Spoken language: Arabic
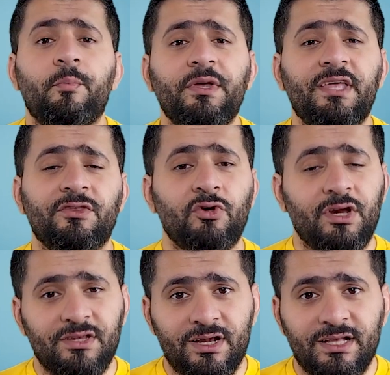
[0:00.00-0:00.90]
بدات
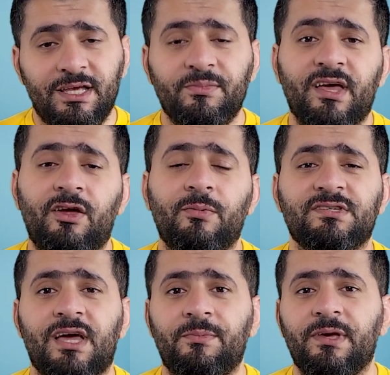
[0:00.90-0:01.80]
كره القدم كلعبه
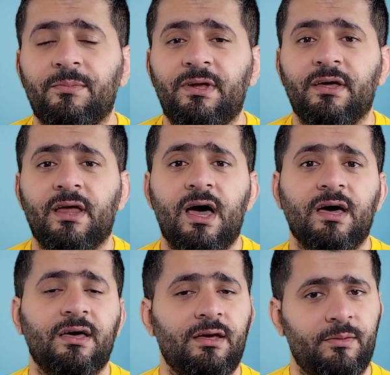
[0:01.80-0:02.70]
شعبيه
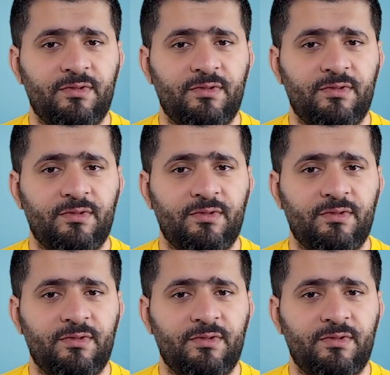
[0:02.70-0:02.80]
بالعراق من